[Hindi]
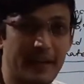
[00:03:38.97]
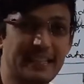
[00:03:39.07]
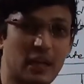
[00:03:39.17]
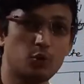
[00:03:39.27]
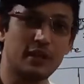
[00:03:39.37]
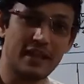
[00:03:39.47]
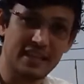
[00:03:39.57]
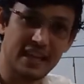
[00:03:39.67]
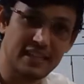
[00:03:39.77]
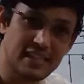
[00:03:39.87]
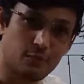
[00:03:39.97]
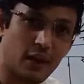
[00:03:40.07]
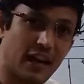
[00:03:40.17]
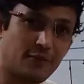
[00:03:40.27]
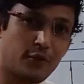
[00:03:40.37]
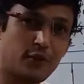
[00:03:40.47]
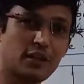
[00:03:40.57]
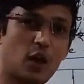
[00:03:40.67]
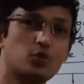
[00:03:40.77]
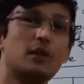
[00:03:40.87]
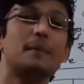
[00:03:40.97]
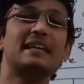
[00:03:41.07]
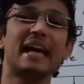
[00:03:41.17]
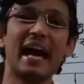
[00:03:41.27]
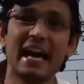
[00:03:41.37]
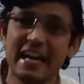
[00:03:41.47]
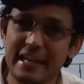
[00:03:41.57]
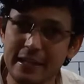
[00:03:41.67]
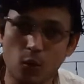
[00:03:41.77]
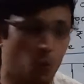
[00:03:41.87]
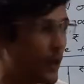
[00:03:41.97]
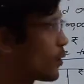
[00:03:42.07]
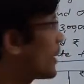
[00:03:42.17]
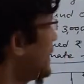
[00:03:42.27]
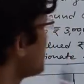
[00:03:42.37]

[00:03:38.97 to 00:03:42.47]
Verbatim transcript: एट थाउजेंड है ये वन लाख फिफ्टी थाउजेंड में क्या है इंक्लूड है ओके